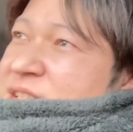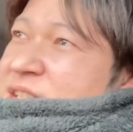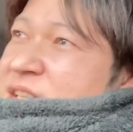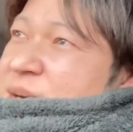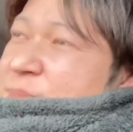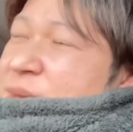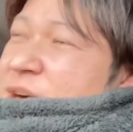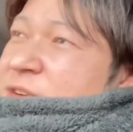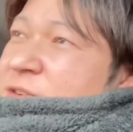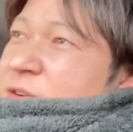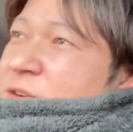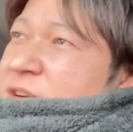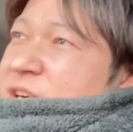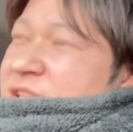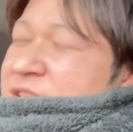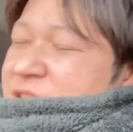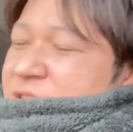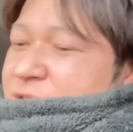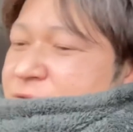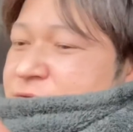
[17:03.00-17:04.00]
なんか番号
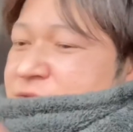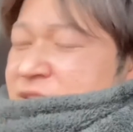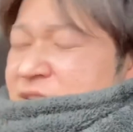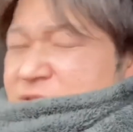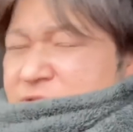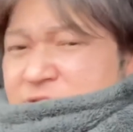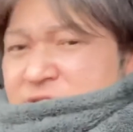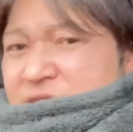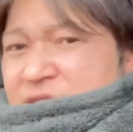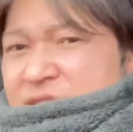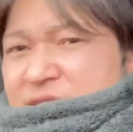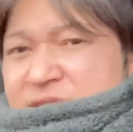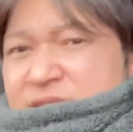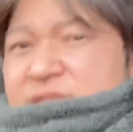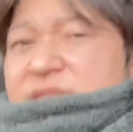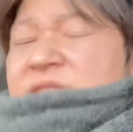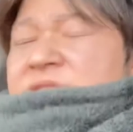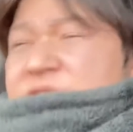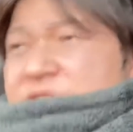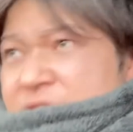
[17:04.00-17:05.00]
がなんか不在表に書いて
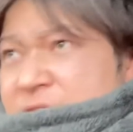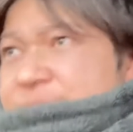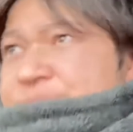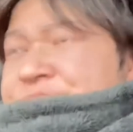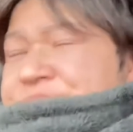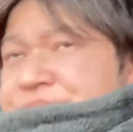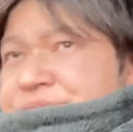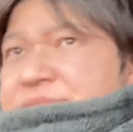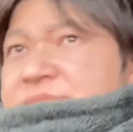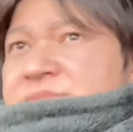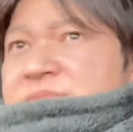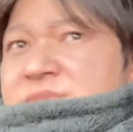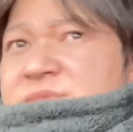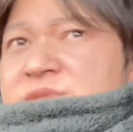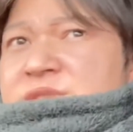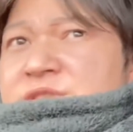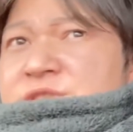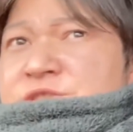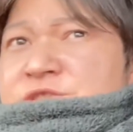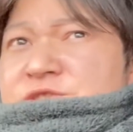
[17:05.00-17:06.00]
たんで、
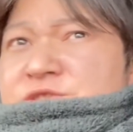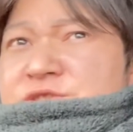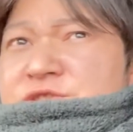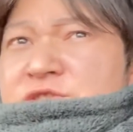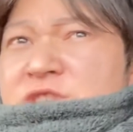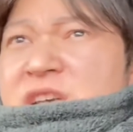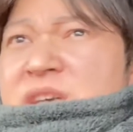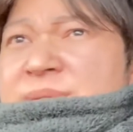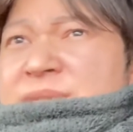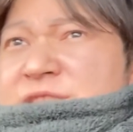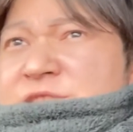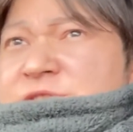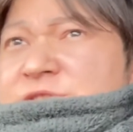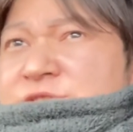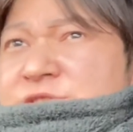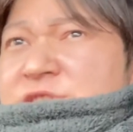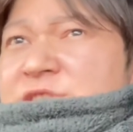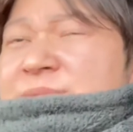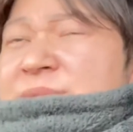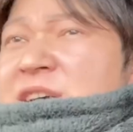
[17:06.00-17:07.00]
ドライバー
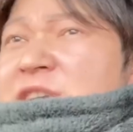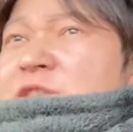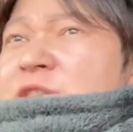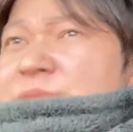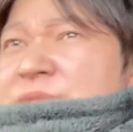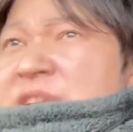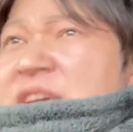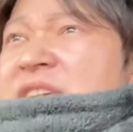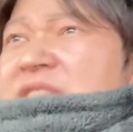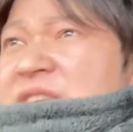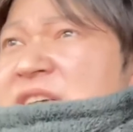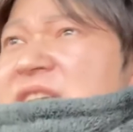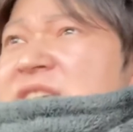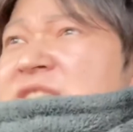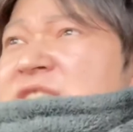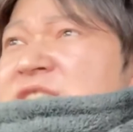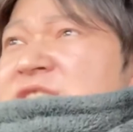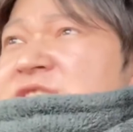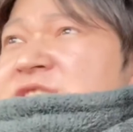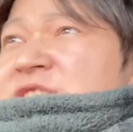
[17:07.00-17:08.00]
直通番号みたいな。
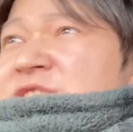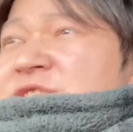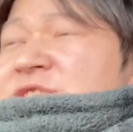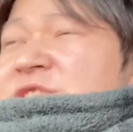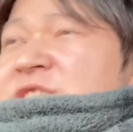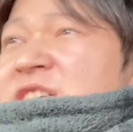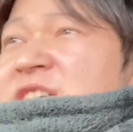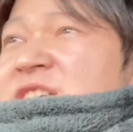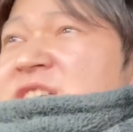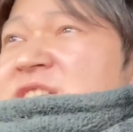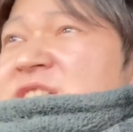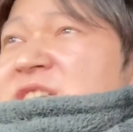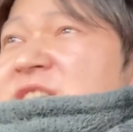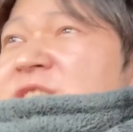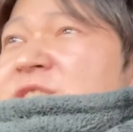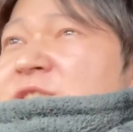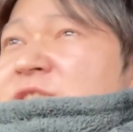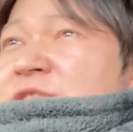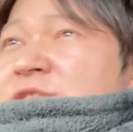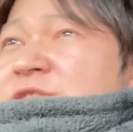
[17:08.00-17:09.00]
で、それで、
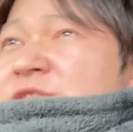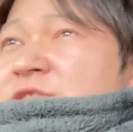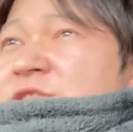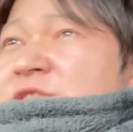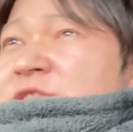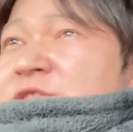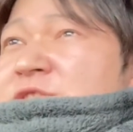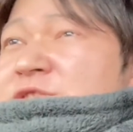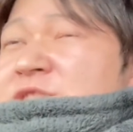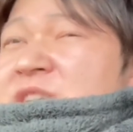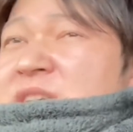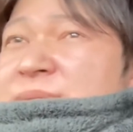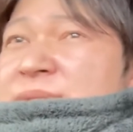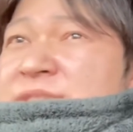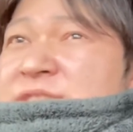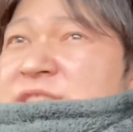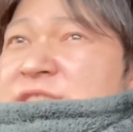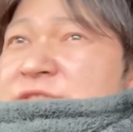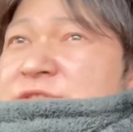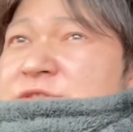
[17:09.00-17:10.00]
その
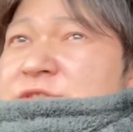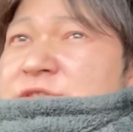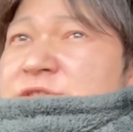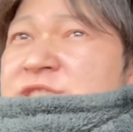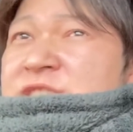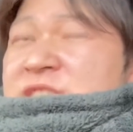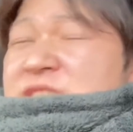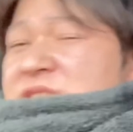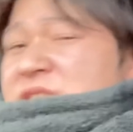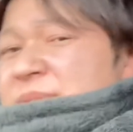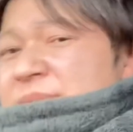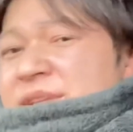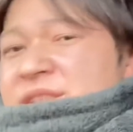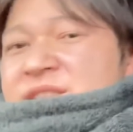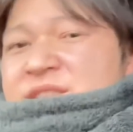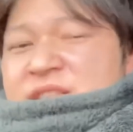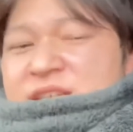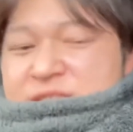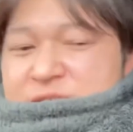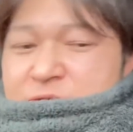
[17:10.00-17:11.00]
ドライバーさんとしか喋っ
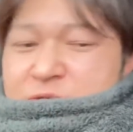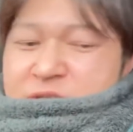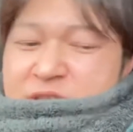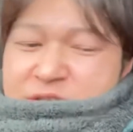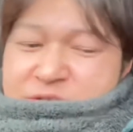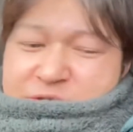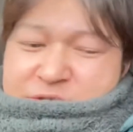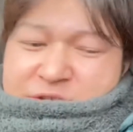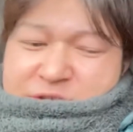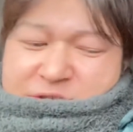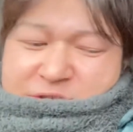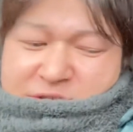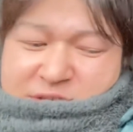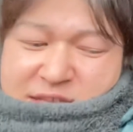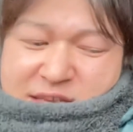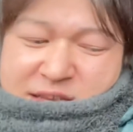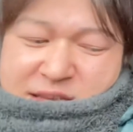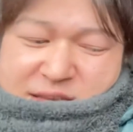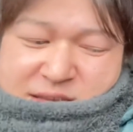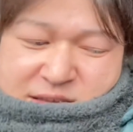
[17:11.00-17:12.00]
てないんで、他の
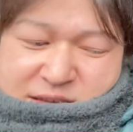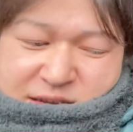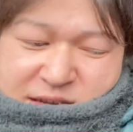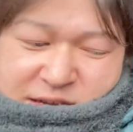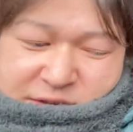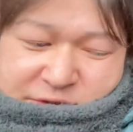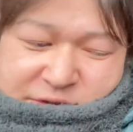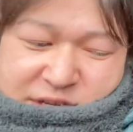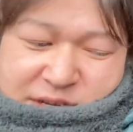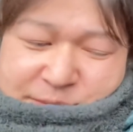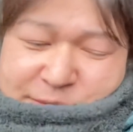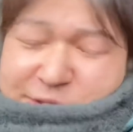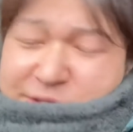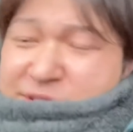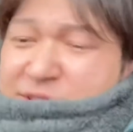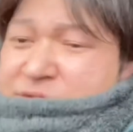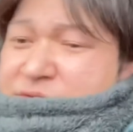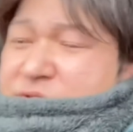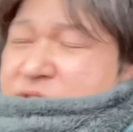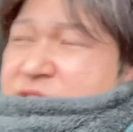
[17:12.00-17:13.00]
ね、ヤマト
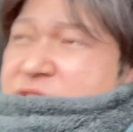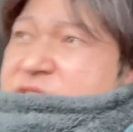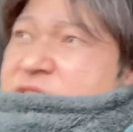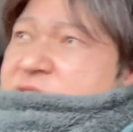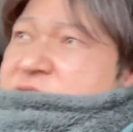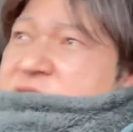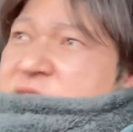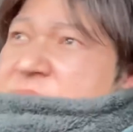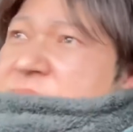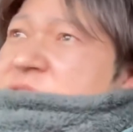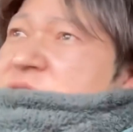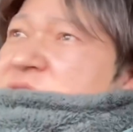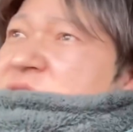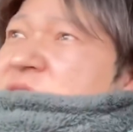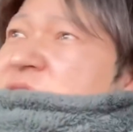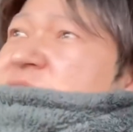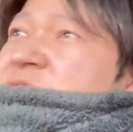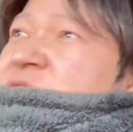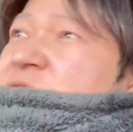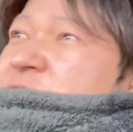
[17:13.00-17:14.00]
さんとは一切喋ってな
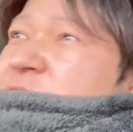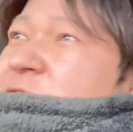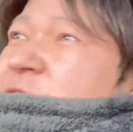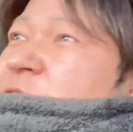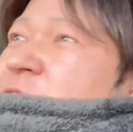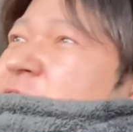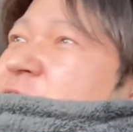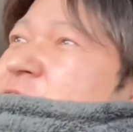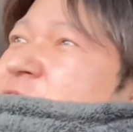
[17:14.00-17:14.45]
いですけど、